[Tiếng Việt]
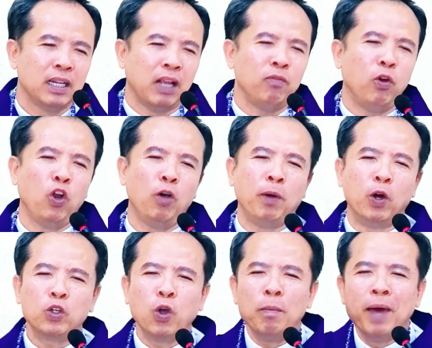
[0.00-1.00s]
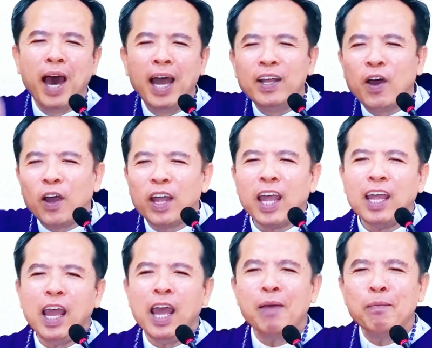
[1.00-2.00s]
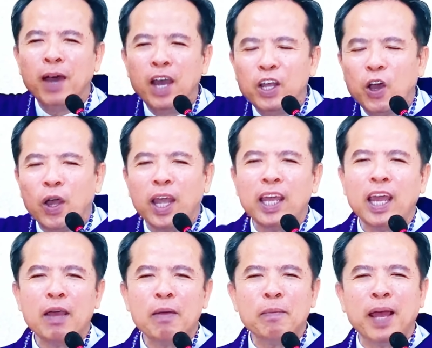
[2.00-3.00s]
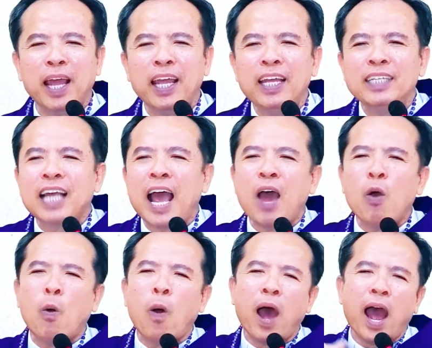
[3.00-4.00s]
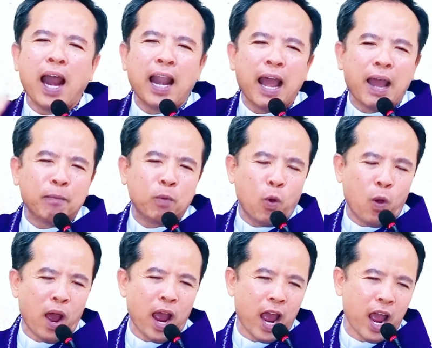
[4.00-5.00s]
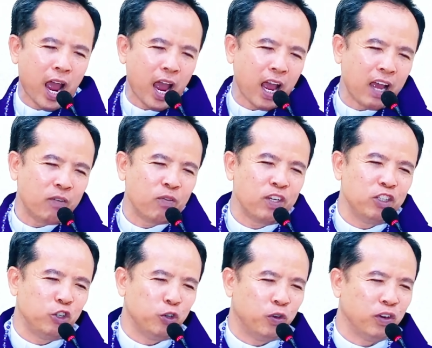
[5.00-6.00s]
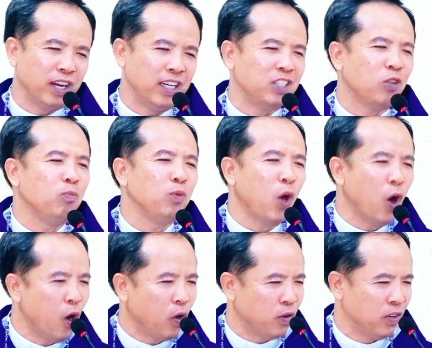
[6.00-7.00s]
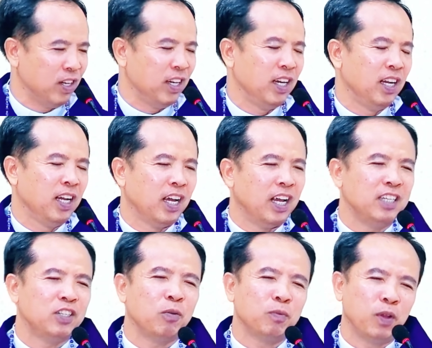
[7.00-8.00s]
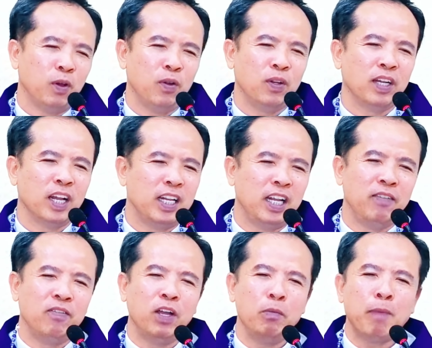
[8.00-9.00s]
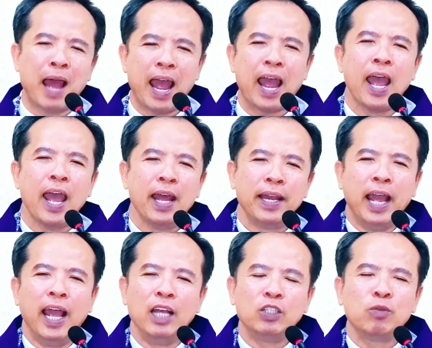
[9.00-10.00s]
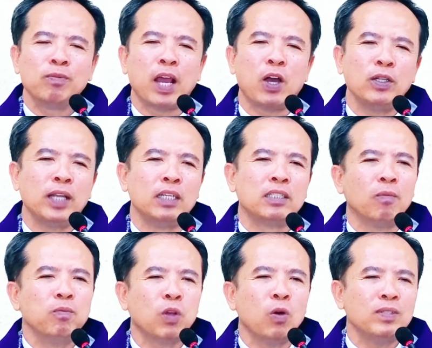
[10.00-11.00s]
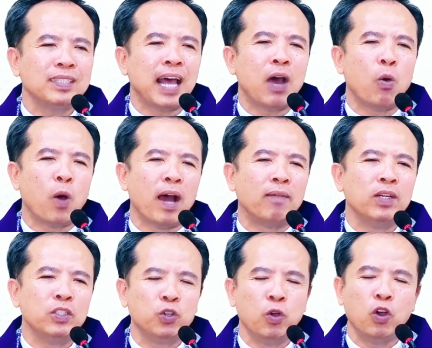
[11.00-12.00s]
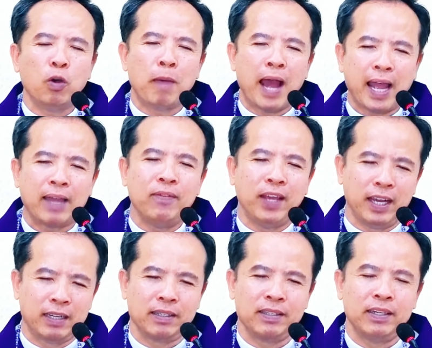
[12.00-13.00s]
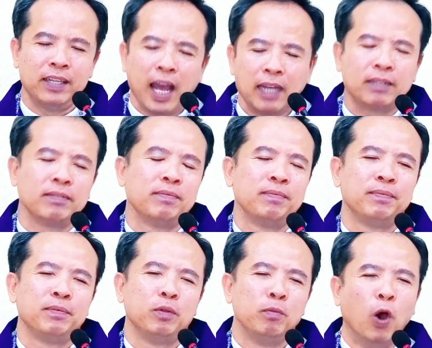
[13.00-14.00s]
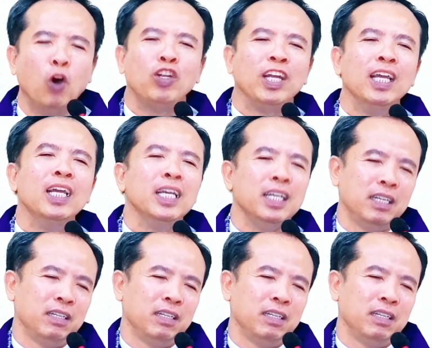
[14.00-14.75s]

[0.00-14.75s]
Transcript: thánh lô bảo tôi mời gọi anh em mời gọi anh em hãy giao hòa làm hòa với chúa hãy sống tốt hãy sống tốt thế thì với ba để chúng ta có thể sống tốt giao hòa với chúa có ba cái việc thứ nhất bố thí